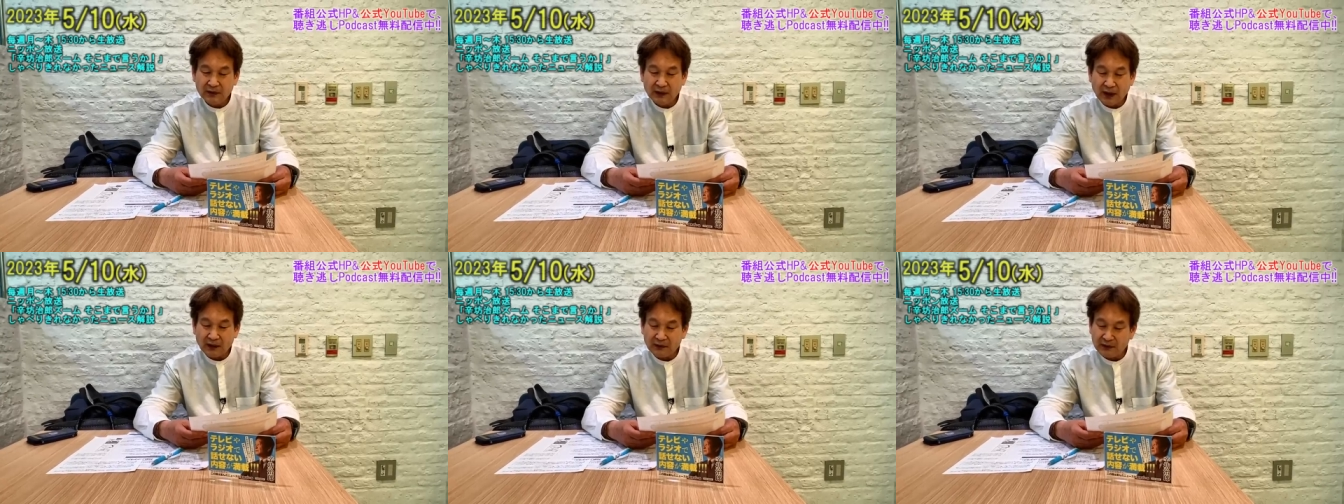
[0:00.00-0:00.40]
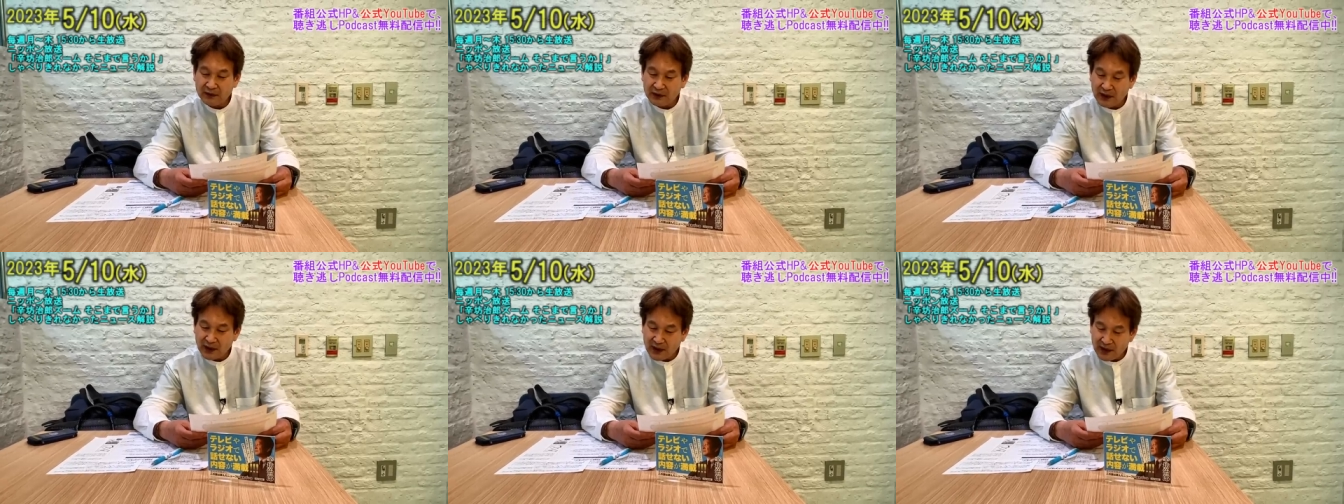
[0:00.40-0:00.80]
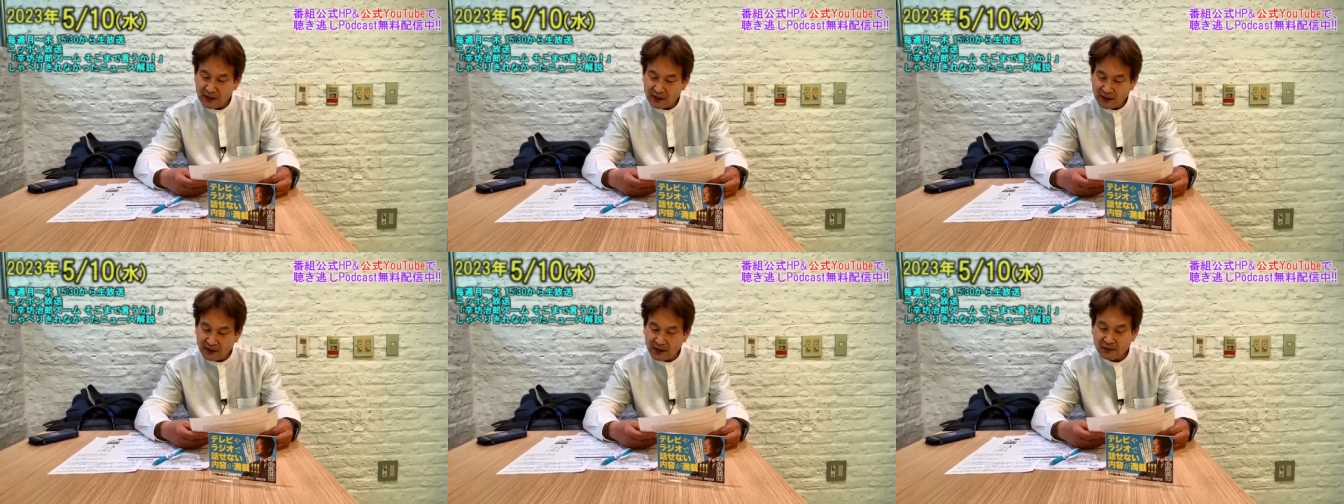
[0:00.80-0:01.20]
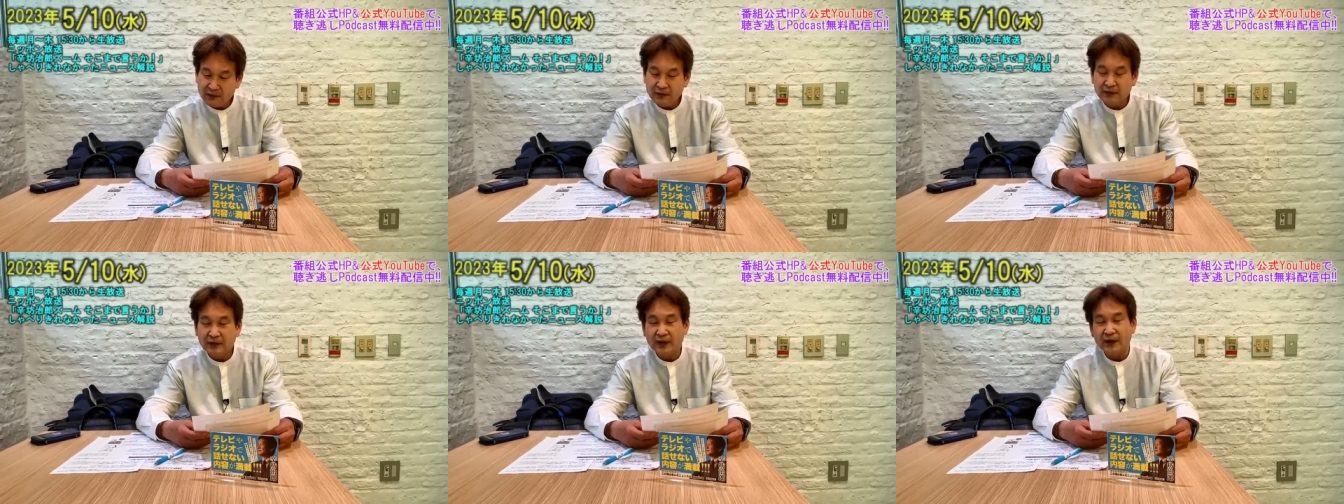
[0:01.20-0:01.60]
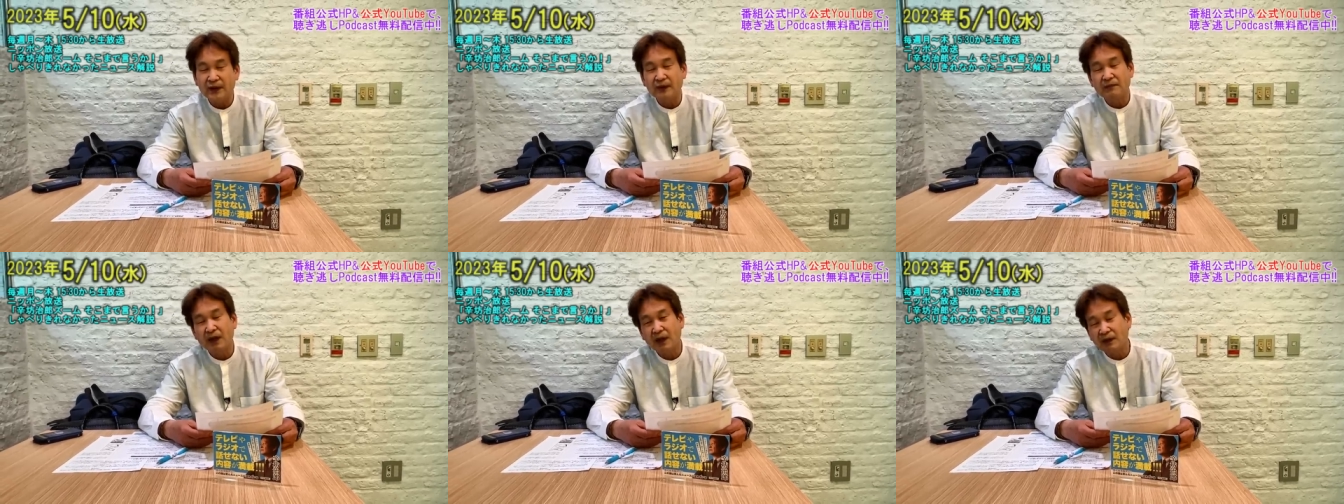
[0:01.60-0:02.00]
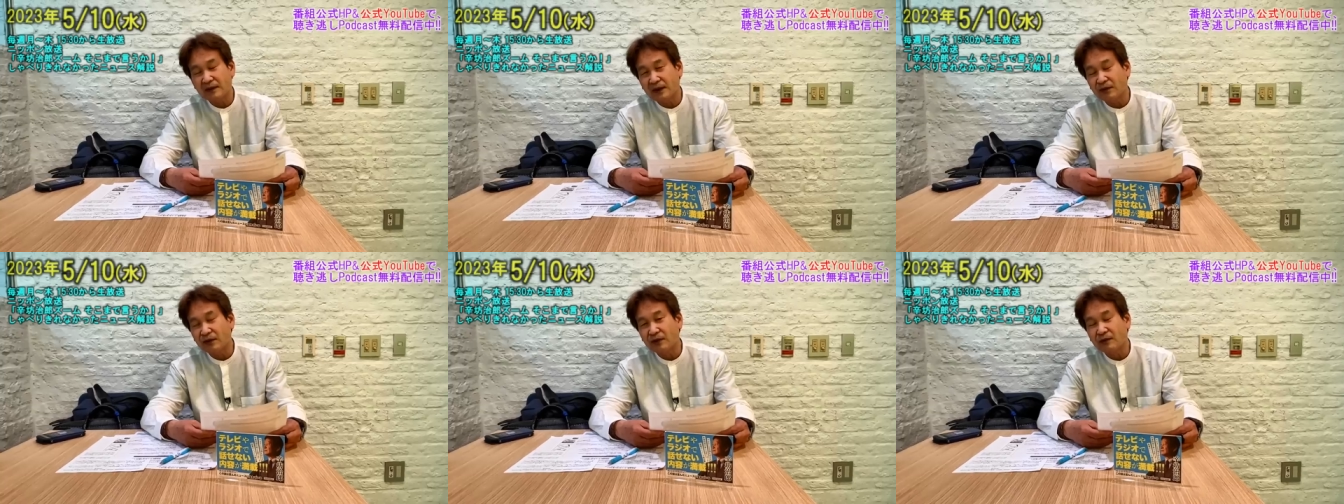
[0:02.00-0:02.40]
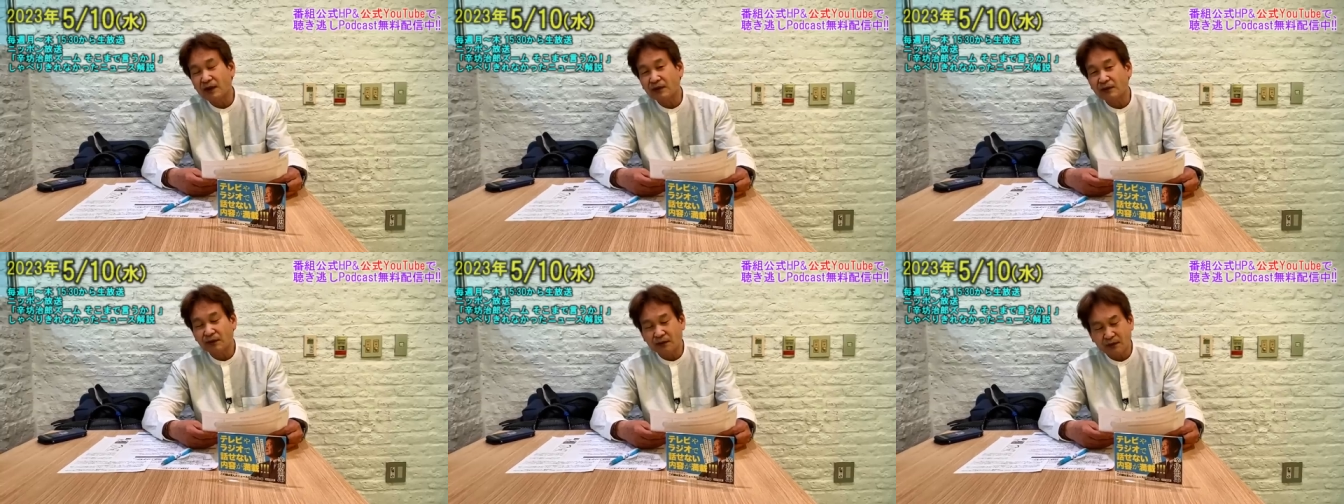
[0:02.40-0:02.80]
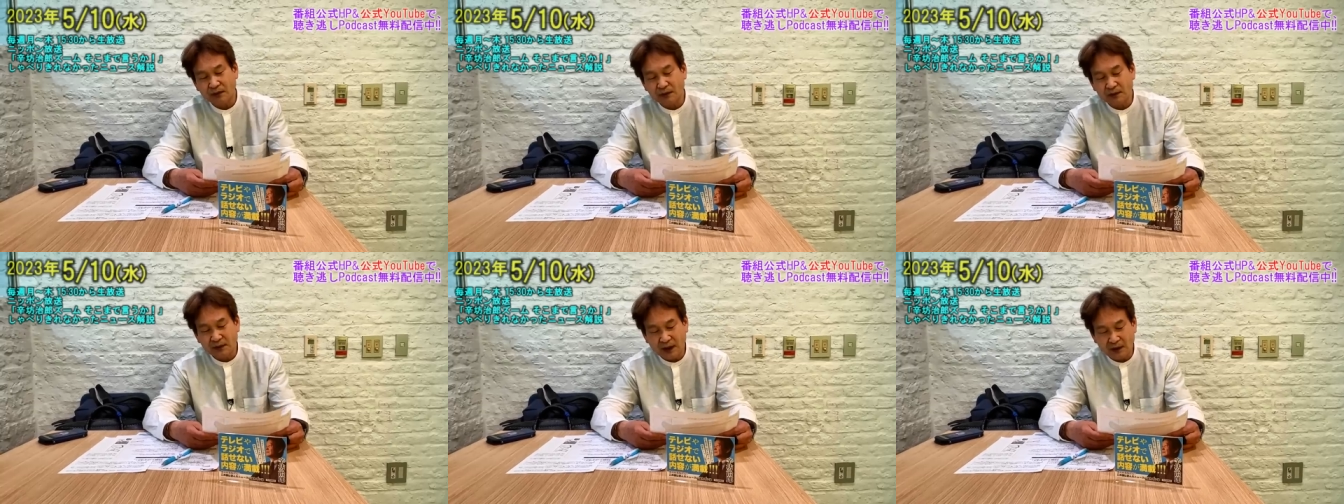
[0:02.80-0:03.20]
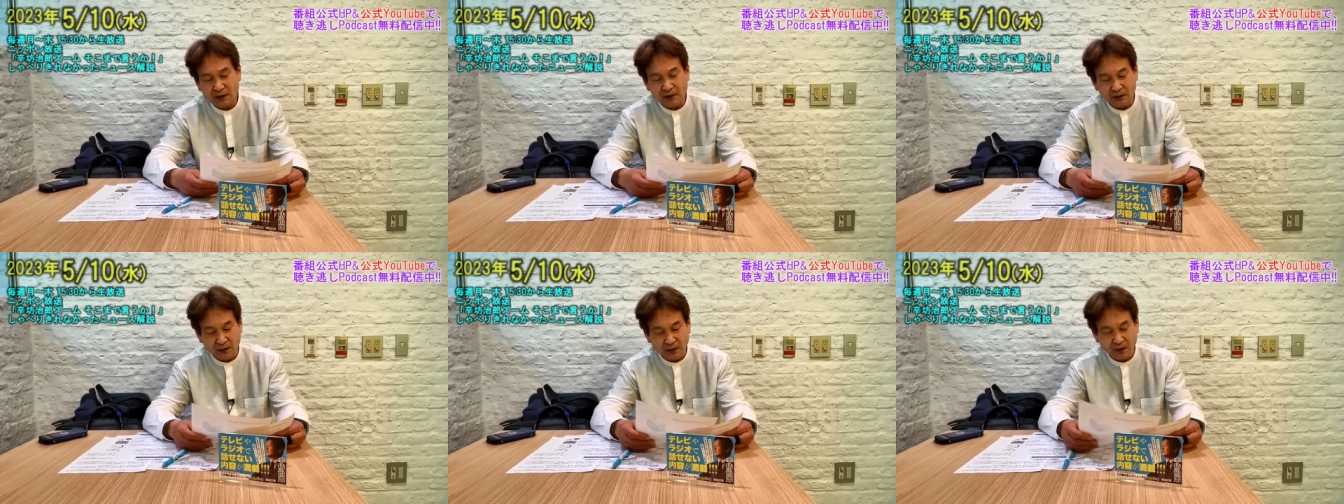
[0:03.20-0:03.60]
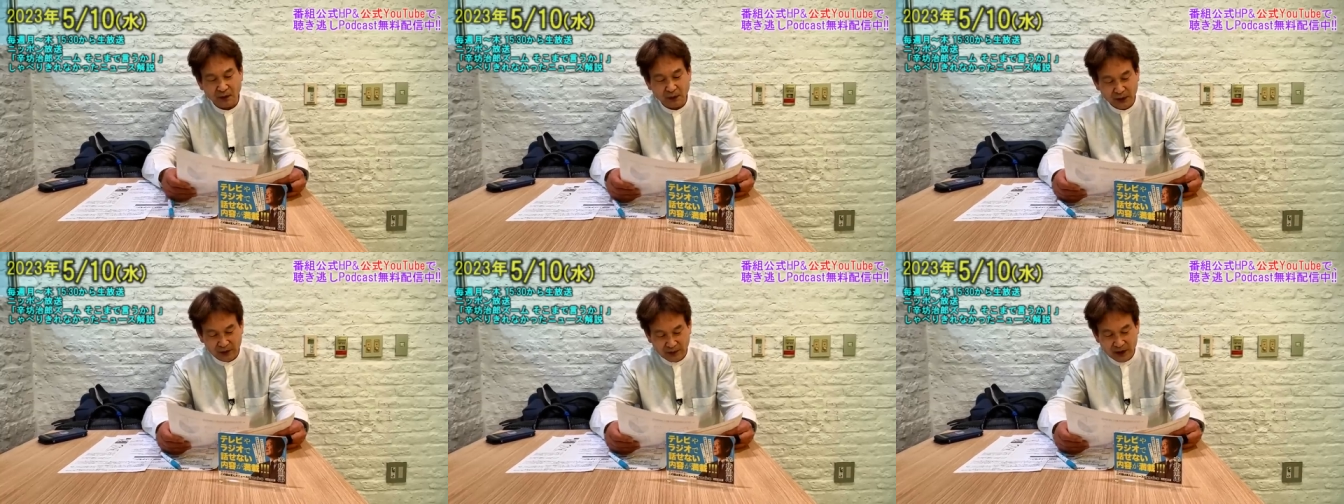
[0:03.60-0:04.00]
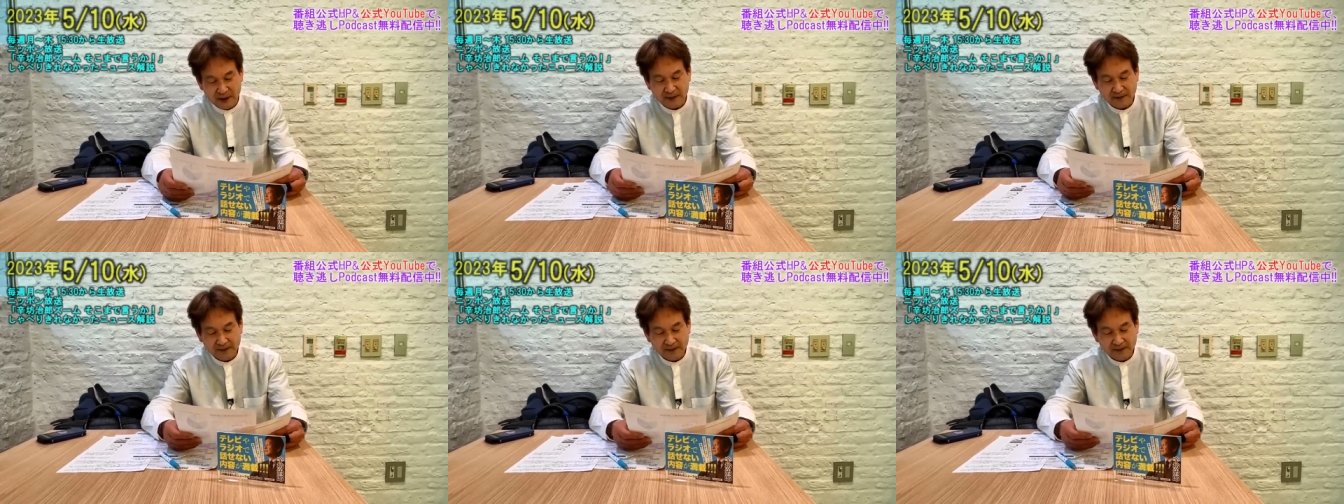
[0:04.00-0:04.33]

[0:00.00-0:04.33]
か崩れないか、多分ね今が瀬戸際のところだろうと思います。